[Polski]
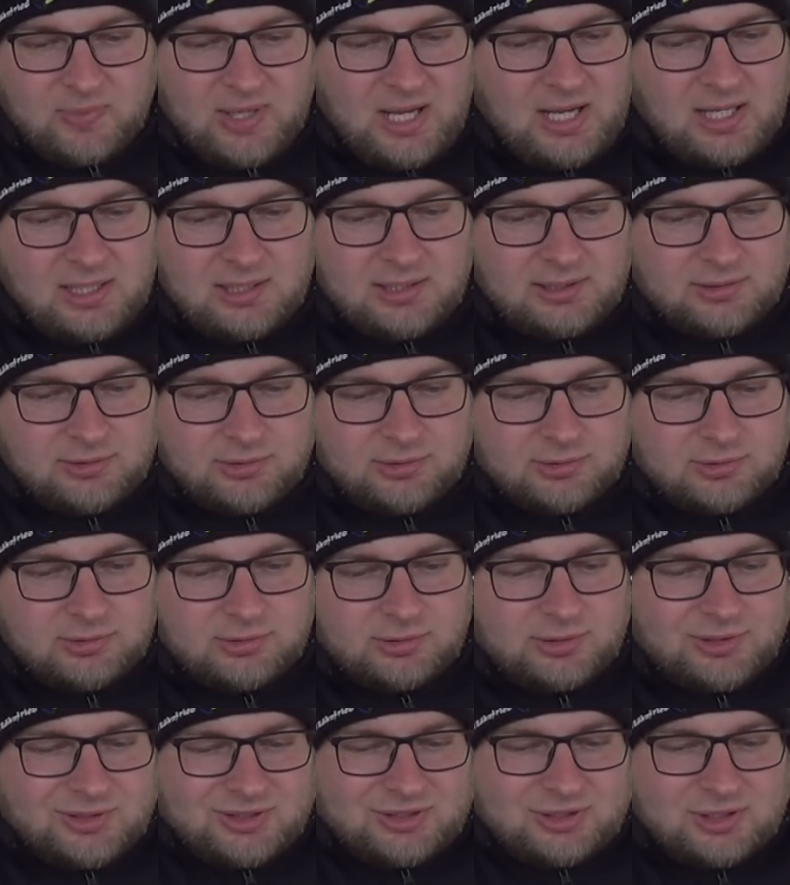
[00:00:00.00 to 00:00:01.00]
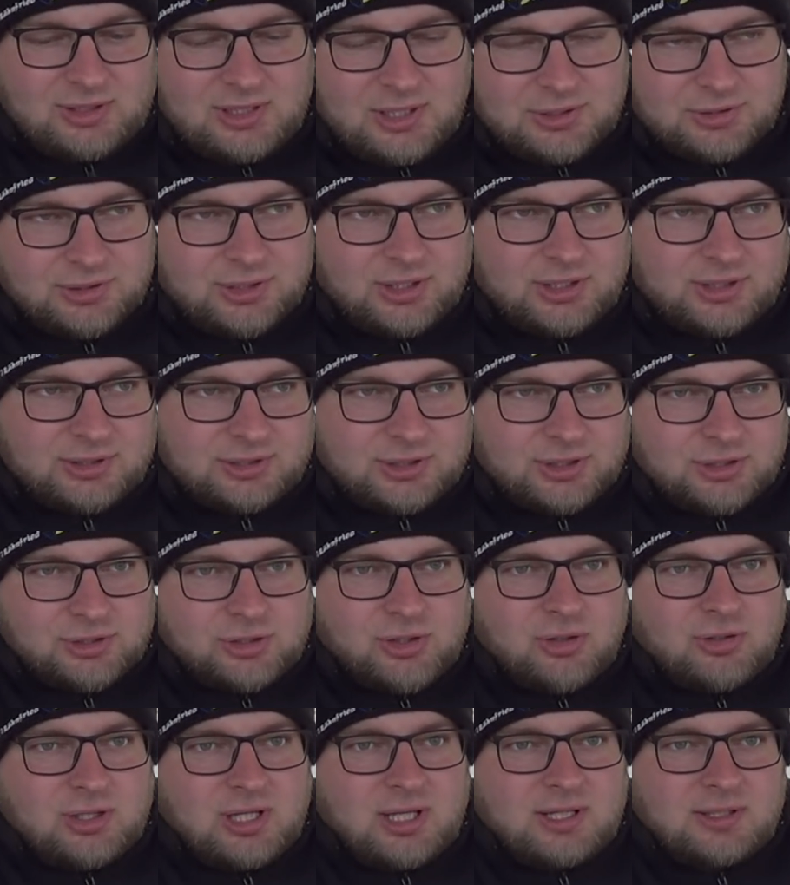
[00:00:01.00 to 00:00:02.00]
Ale to, to jest tyle, że, że
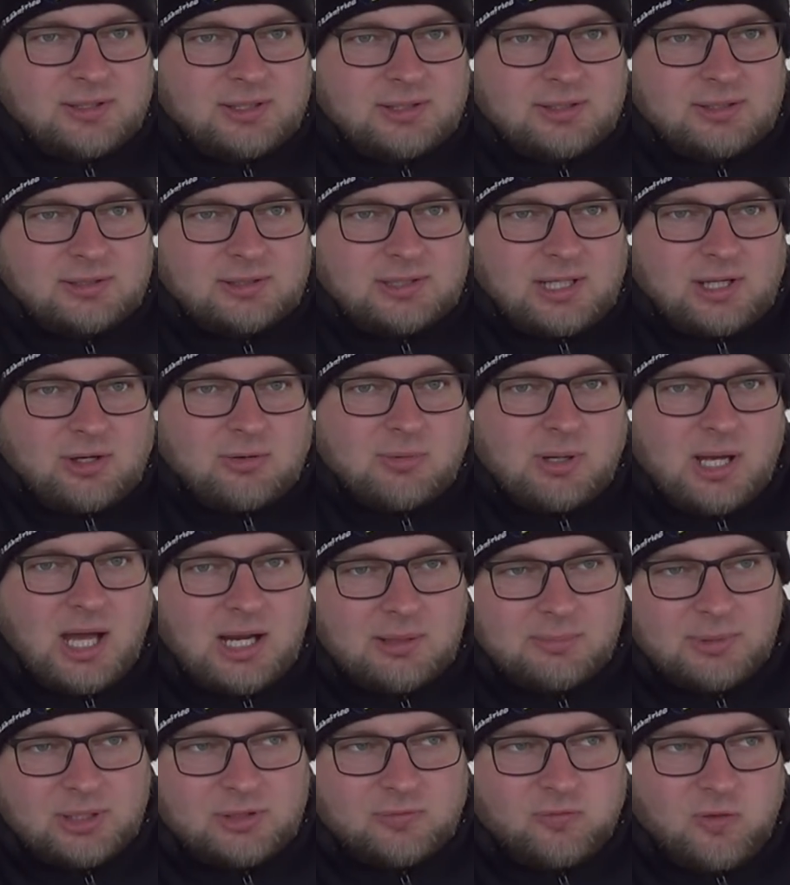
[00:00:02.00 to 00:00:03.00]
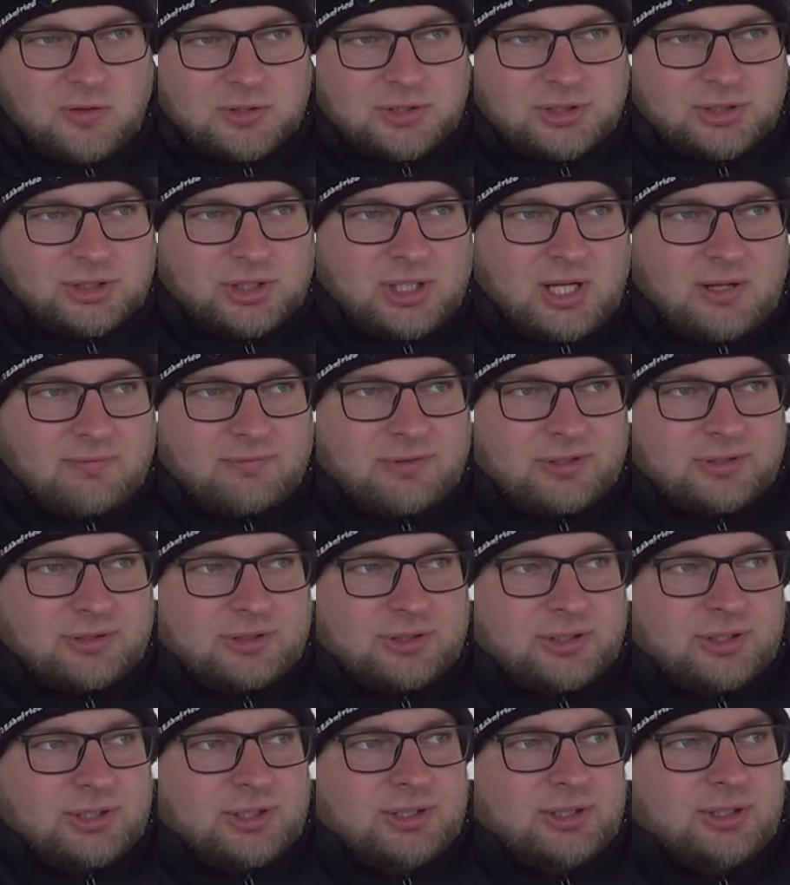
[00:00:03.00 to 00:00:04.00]
szkoda taką karmę tworzyć
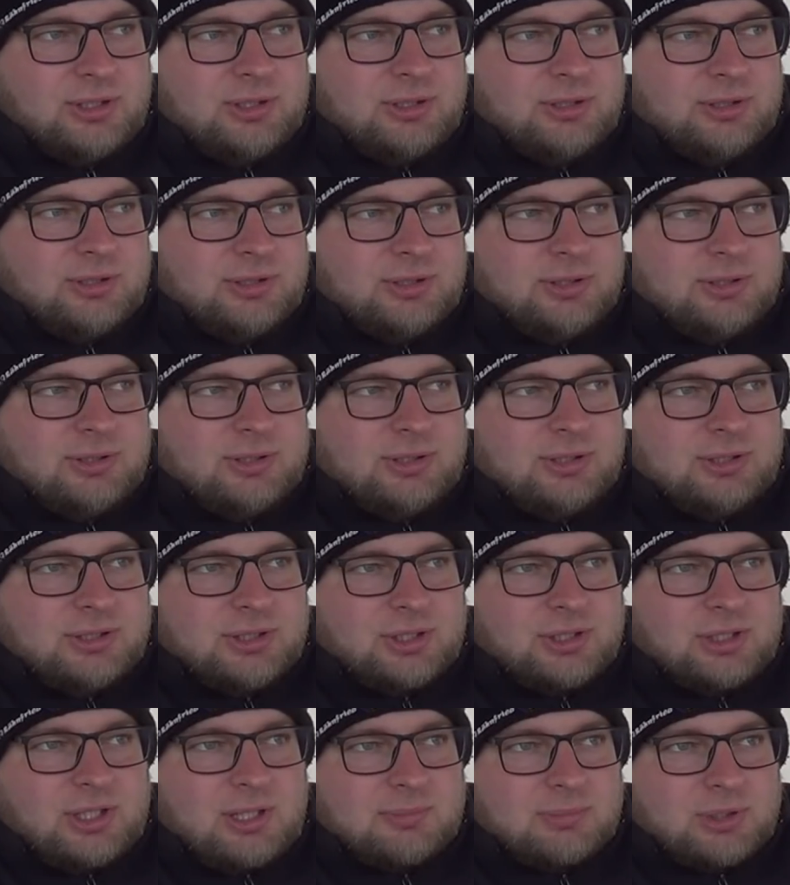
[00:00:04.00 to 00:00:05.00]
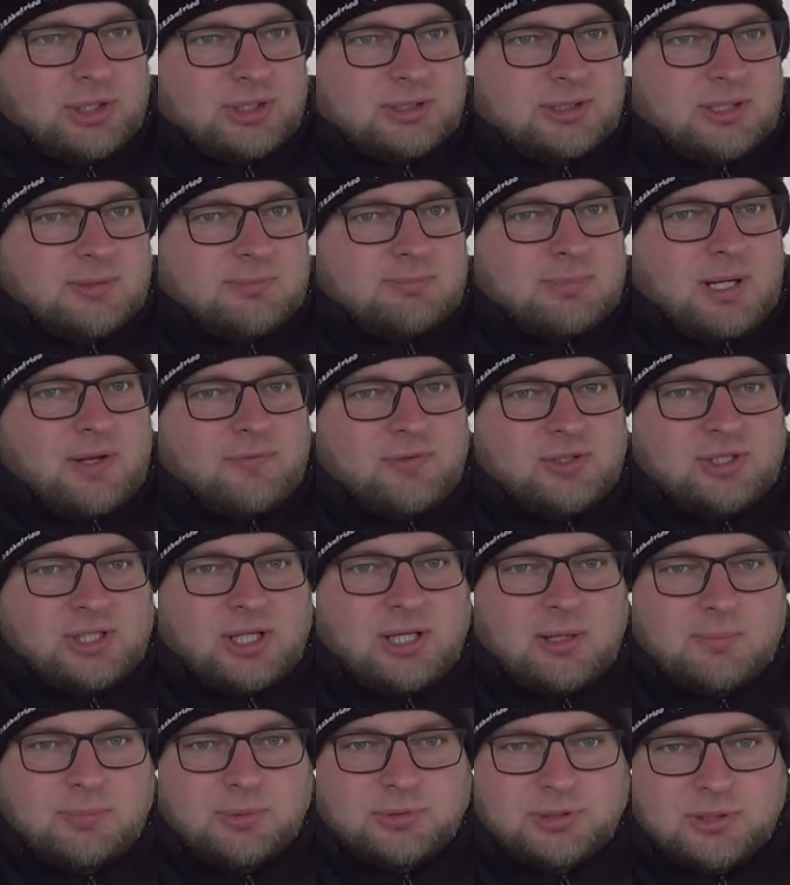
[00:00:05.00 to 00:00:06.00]
nawet i, i, i gdzieś tam się z tym bawić,
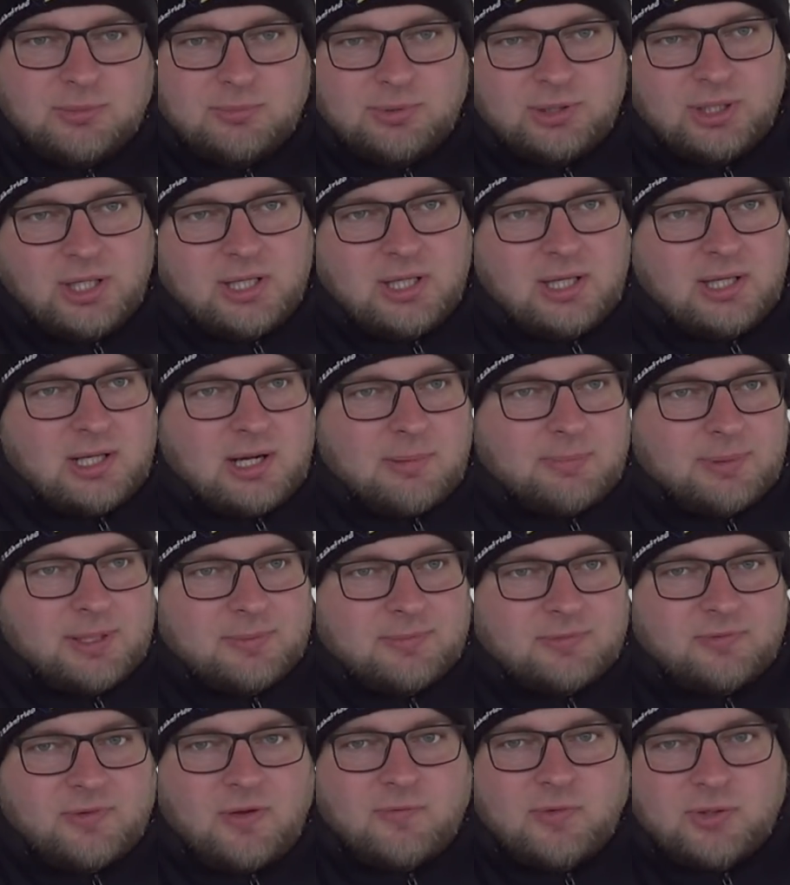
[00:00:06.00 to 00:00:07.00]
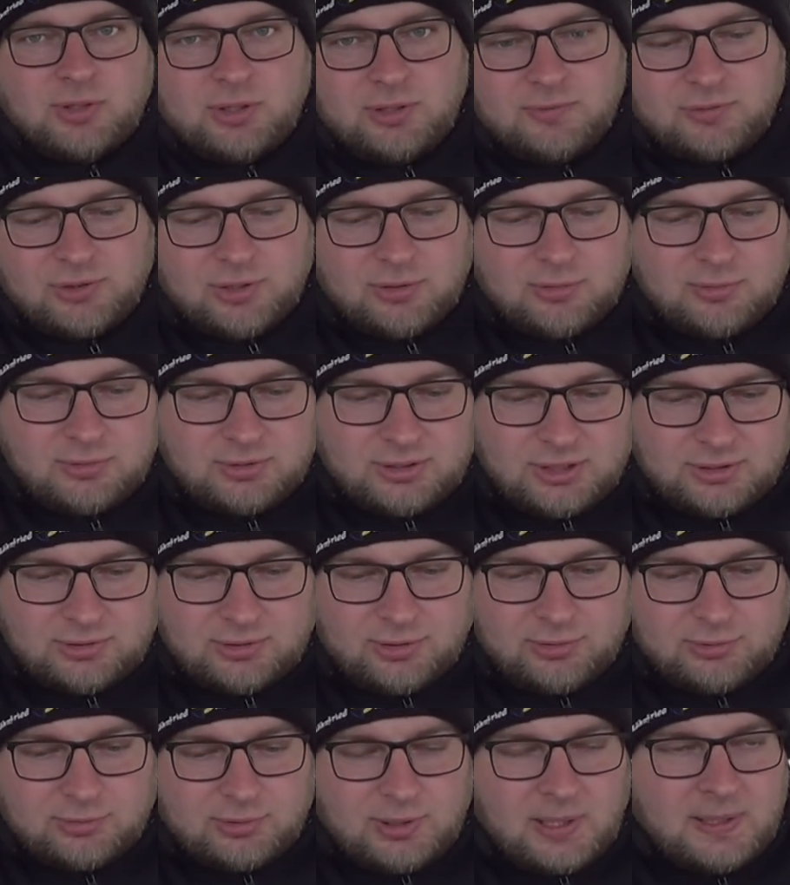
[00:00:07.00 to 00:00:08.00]
jak ja potrzebuję jej raptem dwa worki w ciągu
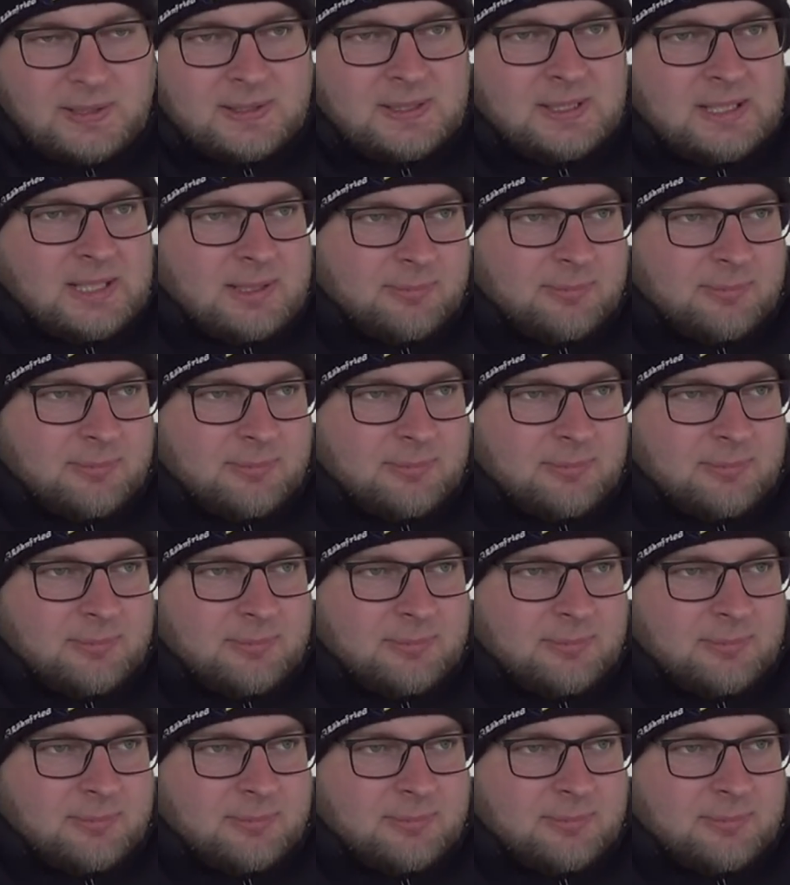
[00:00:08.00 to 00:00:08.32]
sezonu, nie?